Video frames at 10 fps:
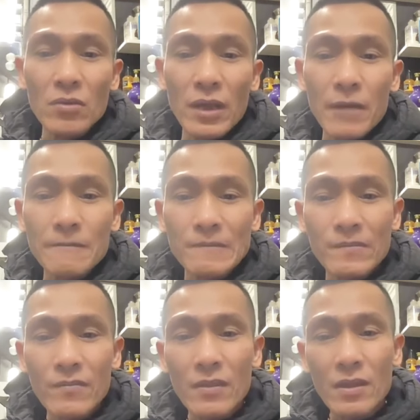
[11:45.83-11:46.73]
Đúng không em?
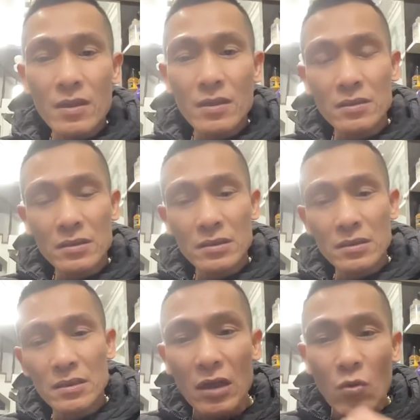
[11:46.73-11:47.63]

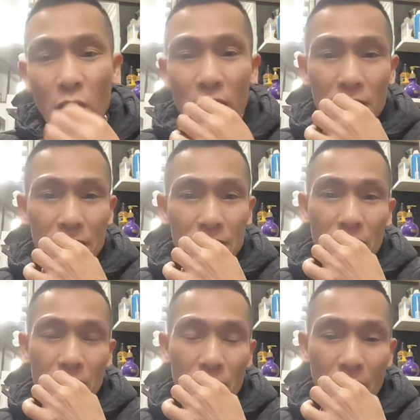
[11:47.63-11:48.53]
Là thành nhà quê luôn đi,
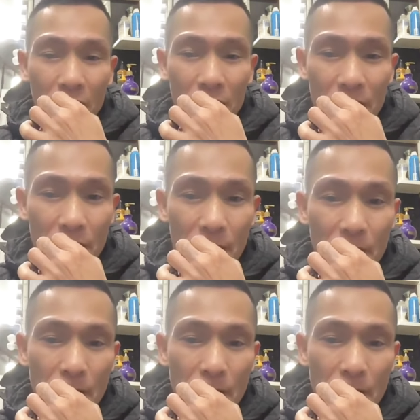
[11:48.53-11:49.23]
cho nên bảo mình là